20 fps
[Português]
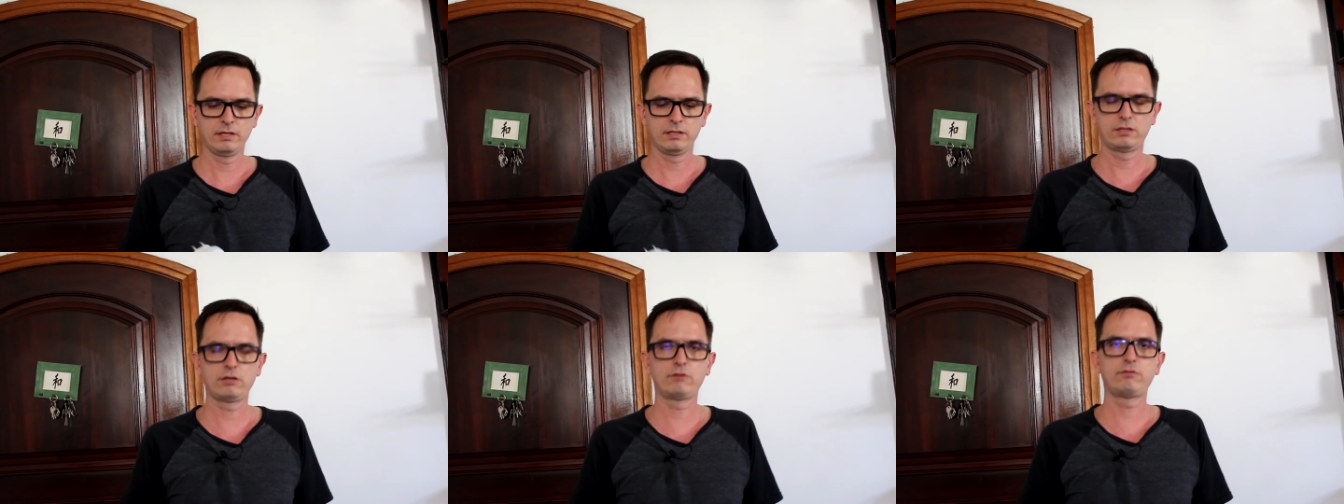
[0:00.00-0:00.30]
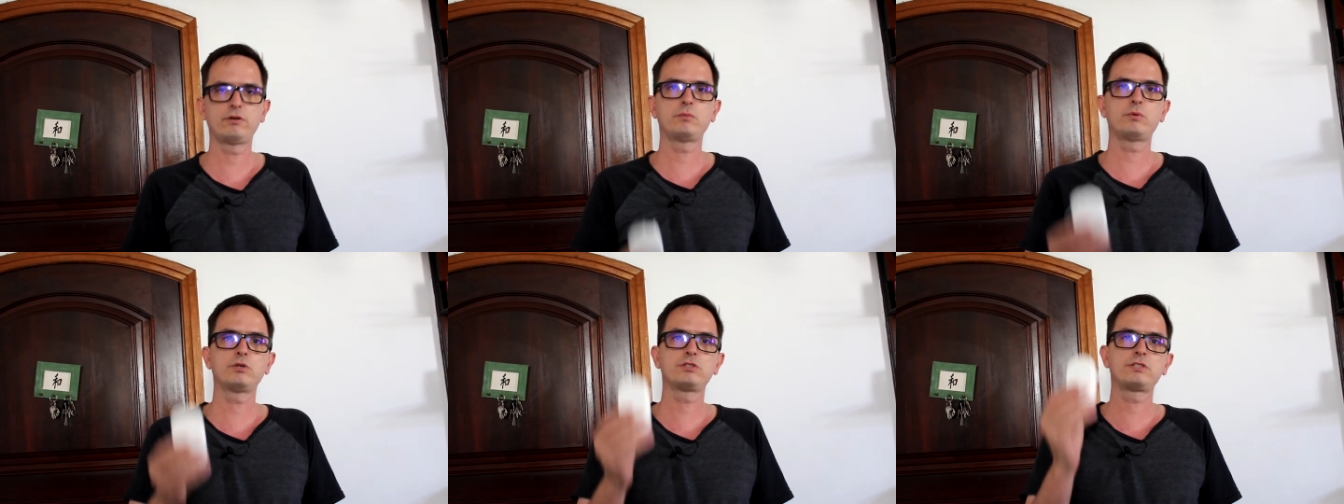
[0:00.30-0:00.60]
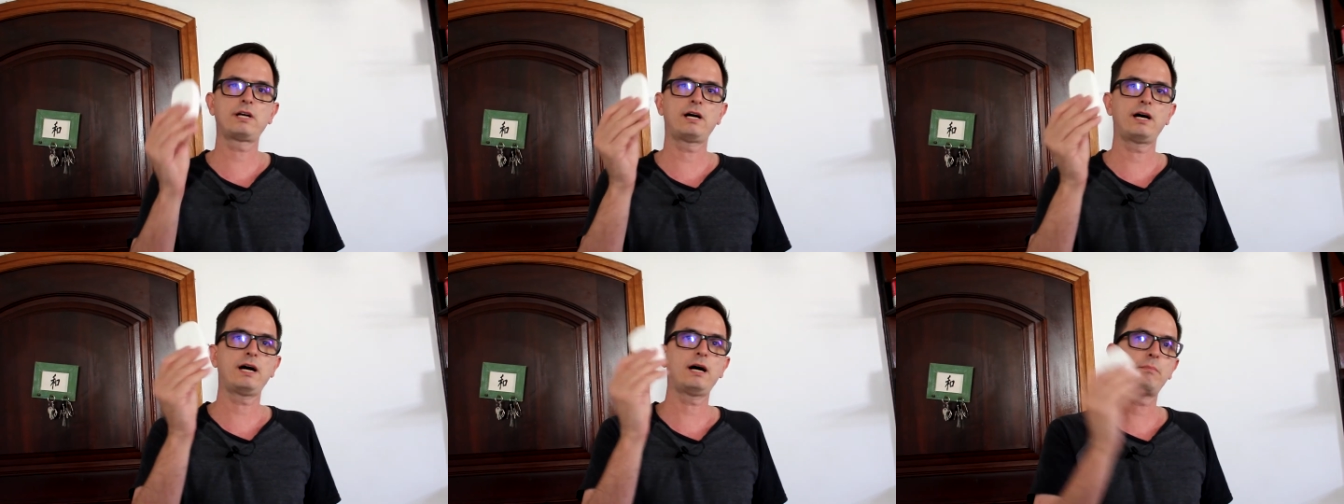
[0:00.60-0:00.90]
Então, eu vou
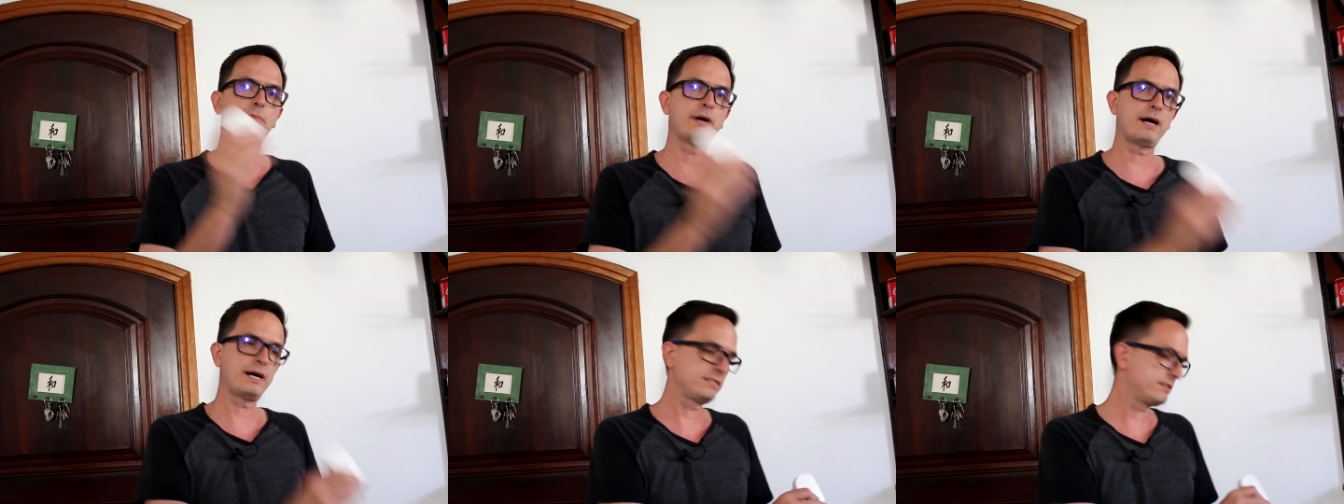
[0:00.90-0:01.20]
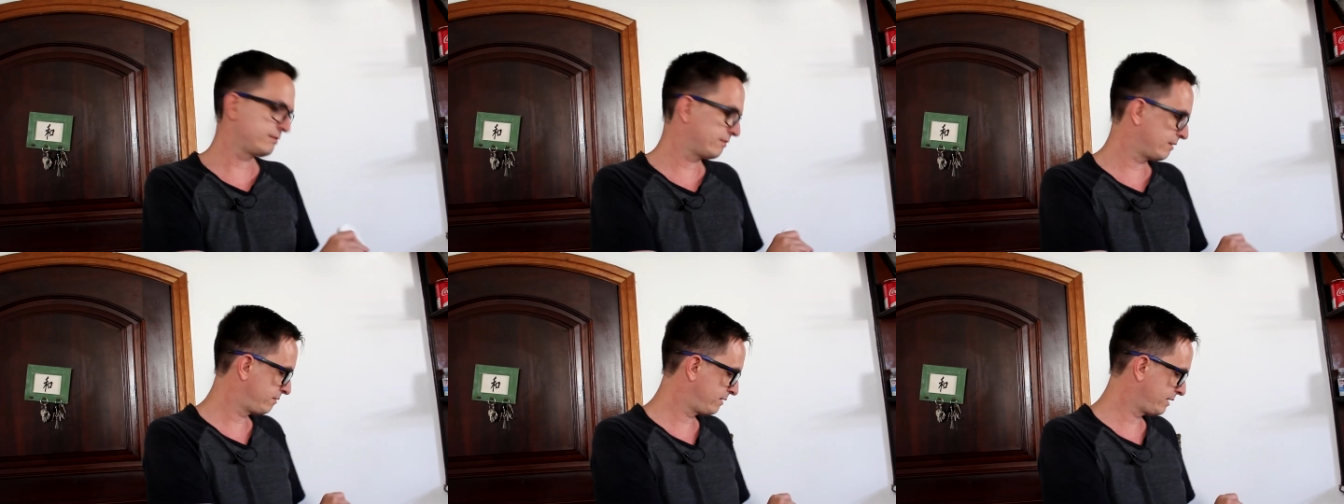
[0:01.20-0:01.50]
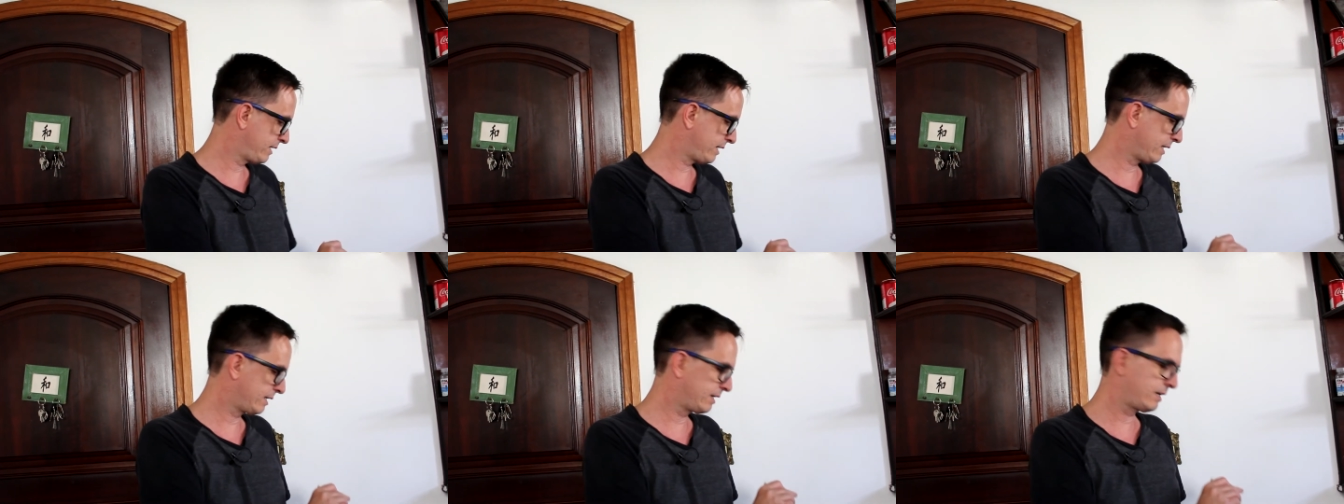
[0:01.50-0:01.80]
mostrar. A base vai
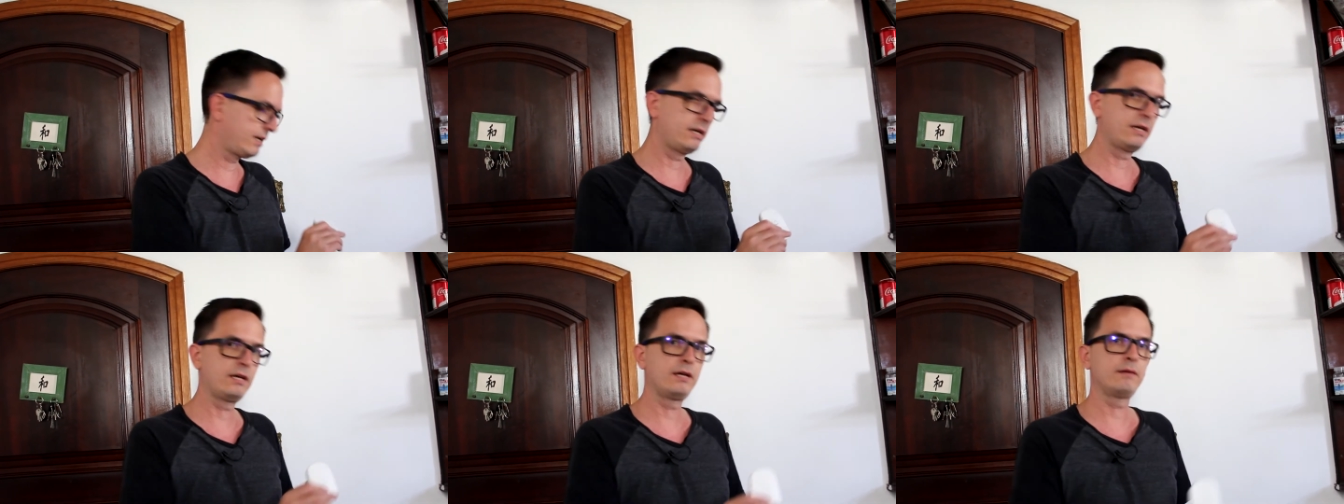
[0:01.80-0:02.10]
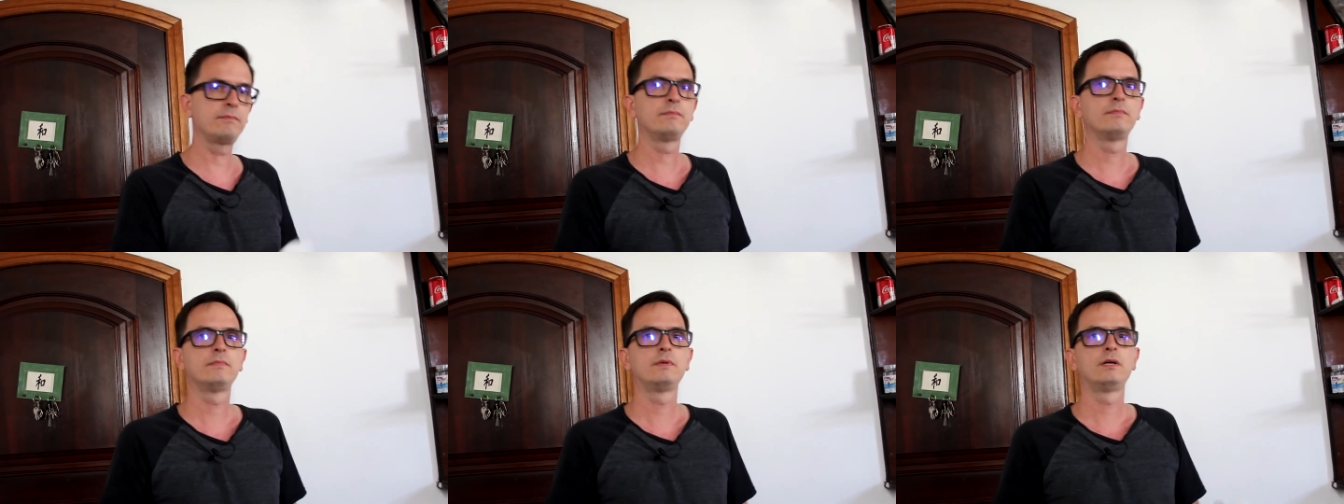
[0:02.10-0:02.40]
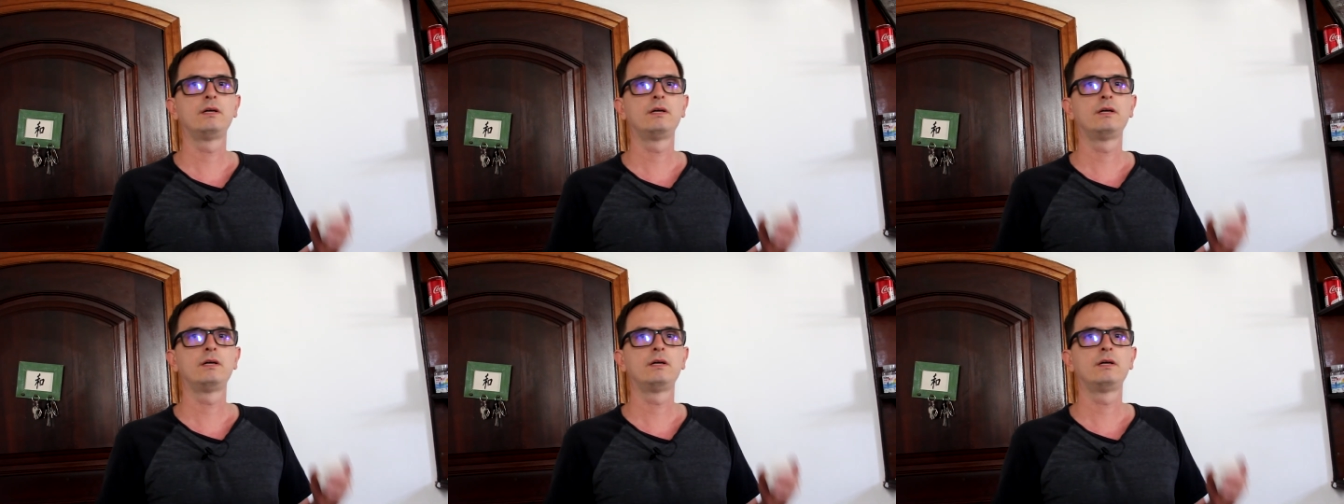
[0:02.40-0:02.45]
ficar aqui.